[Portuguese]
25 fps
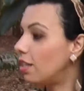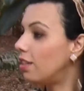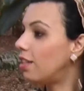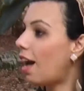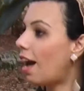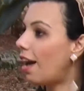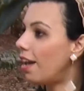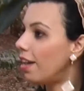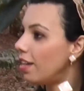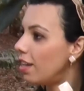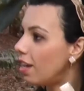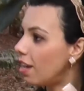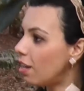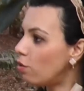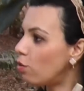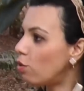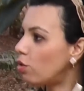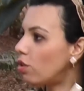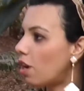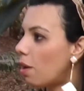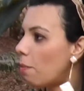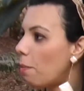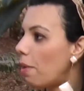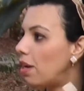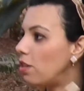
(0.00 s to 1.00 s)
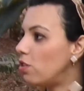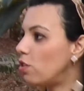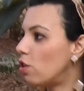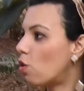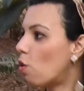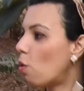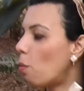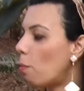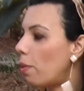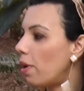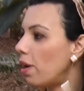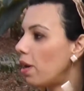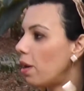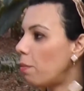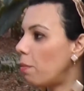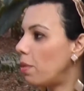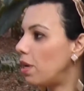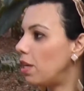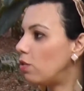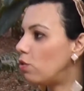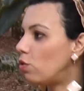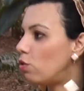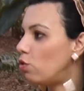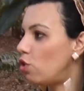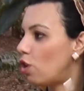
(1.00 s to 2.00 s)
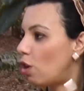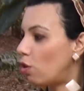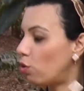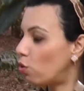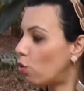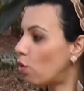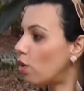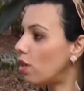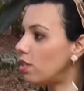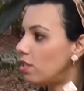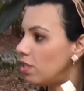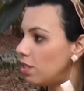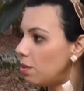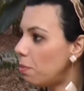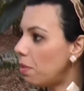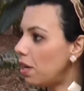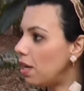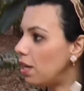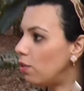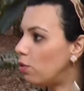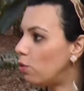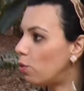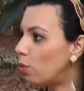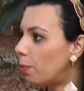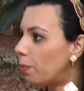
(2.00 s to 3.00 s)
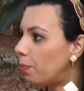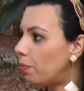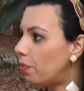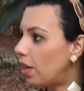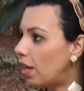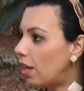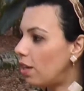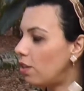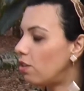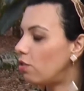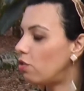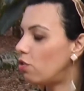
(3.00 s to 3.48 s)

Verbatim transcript: Daí entra o trabalho de acompanhamento, de autoconhecimento, né?